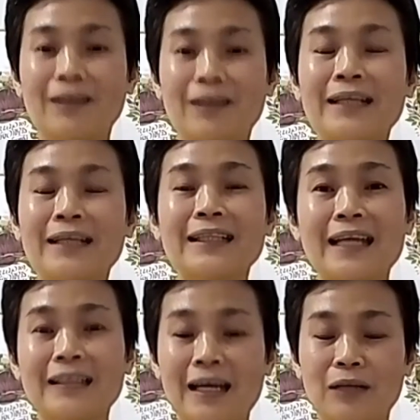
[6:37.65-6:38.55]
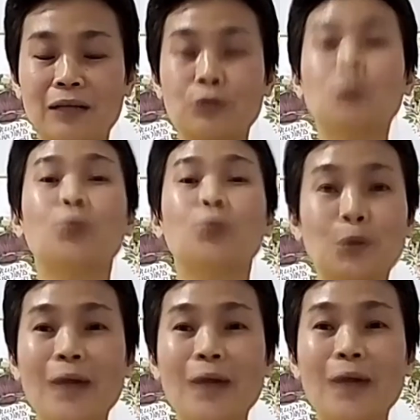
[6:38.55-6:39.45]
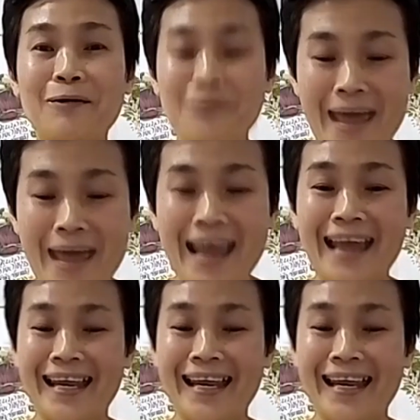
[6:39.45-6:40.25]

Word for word: แล้วก็ตั้งใจจะอยู่ดูแลคุณแม่